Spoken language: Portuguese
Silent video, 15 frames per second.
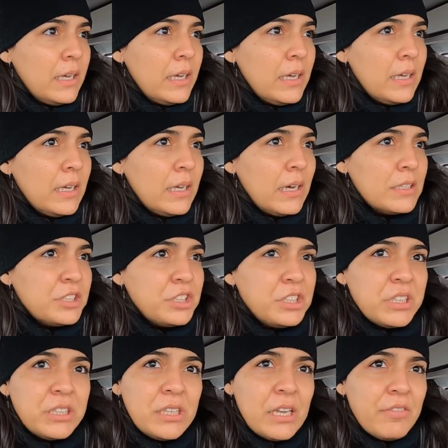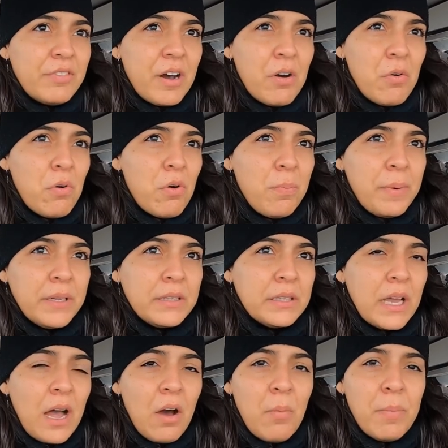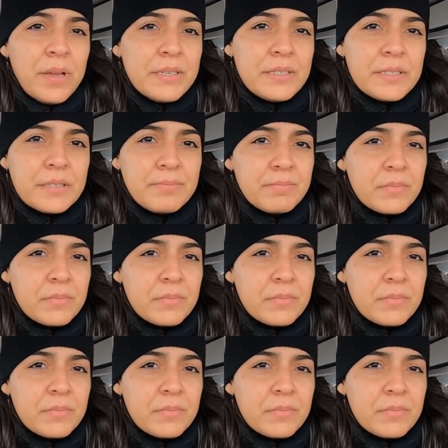É, a gente queria lavar roupa vou, e tal, mas